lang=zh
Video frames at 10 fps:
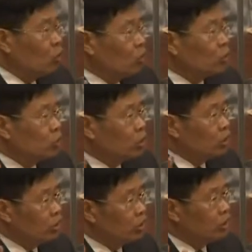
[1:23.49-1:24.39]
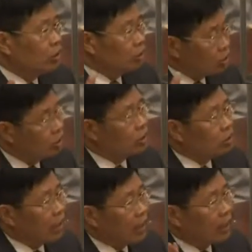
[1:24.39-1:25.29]
如果说已经真的
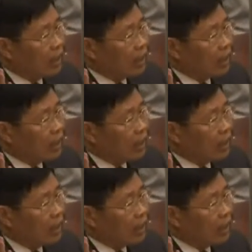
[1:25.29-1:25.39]
在